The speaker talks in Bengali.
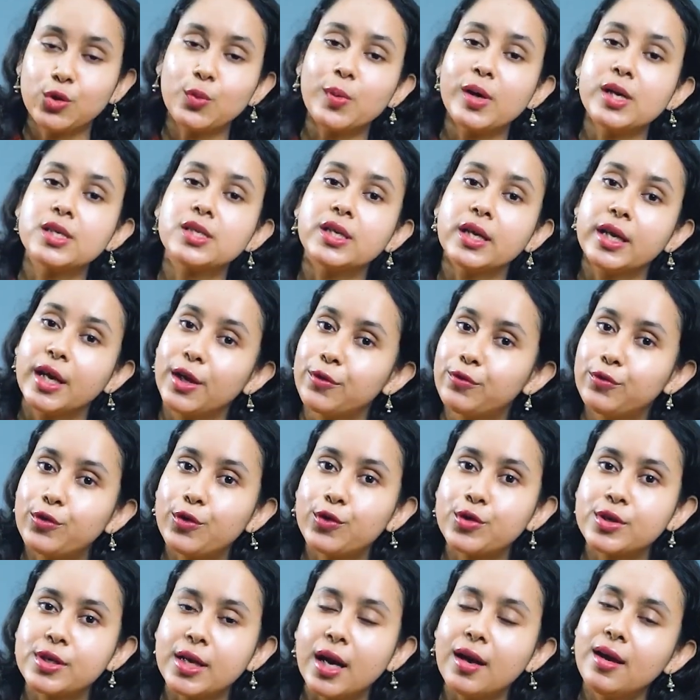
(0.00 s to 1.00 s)
তোমার যে
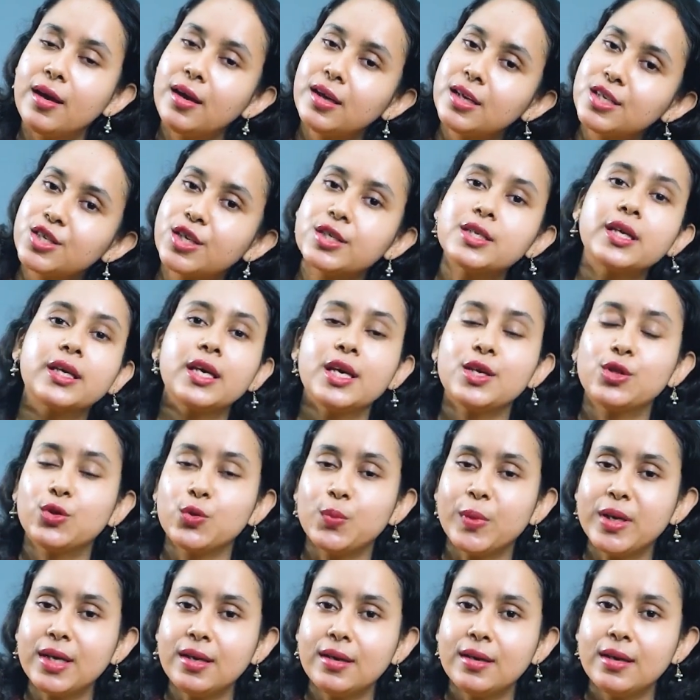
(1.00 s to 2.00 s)
এফোর্টটা সেটাকেই
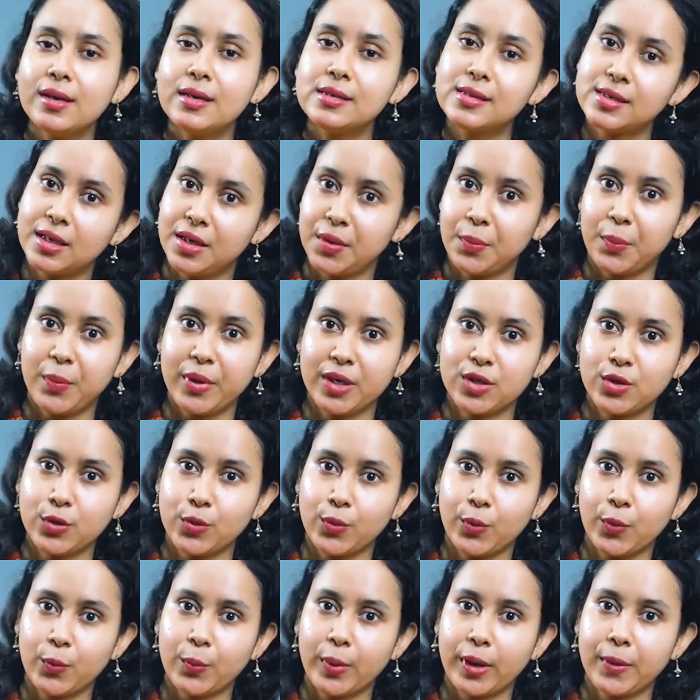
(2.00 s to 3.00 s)
তুমি সেলিব্রেট
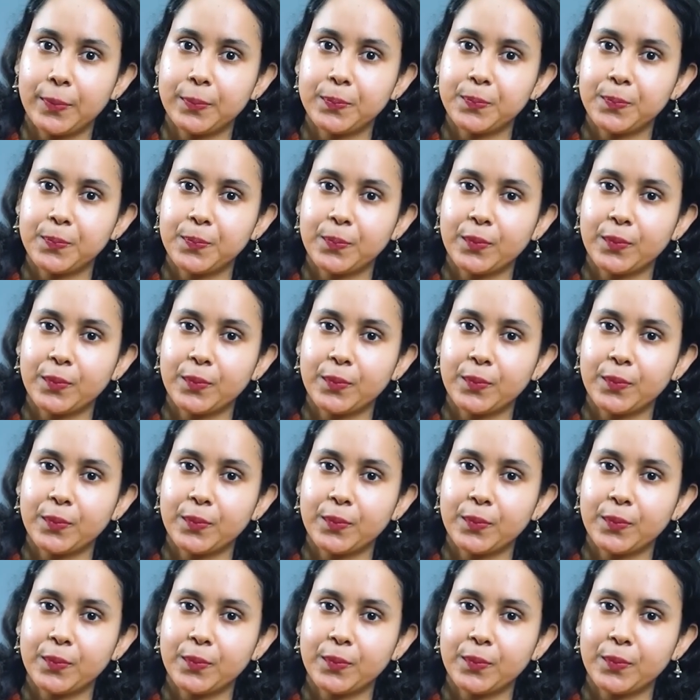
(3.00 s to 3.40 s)
করবে